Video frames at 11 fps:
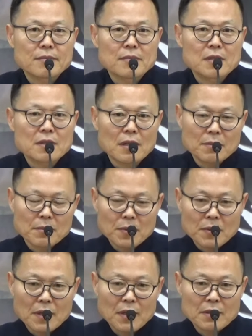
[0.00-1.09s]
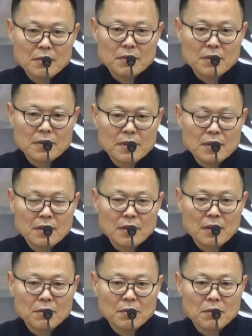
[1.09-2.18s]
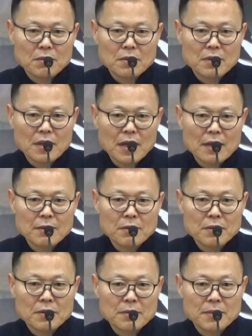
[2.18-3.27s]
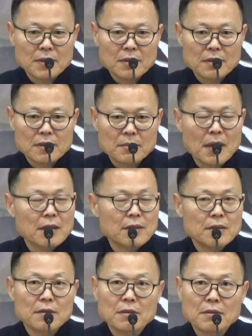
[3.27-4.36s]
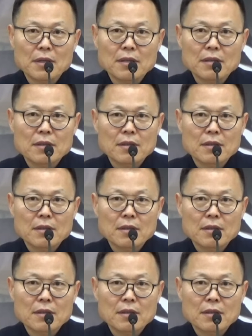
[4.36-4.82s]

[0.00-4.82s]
예, 잘못해가지고 그걸 기억하고 있고 그렇게 알고 있으면은 이 만년 동안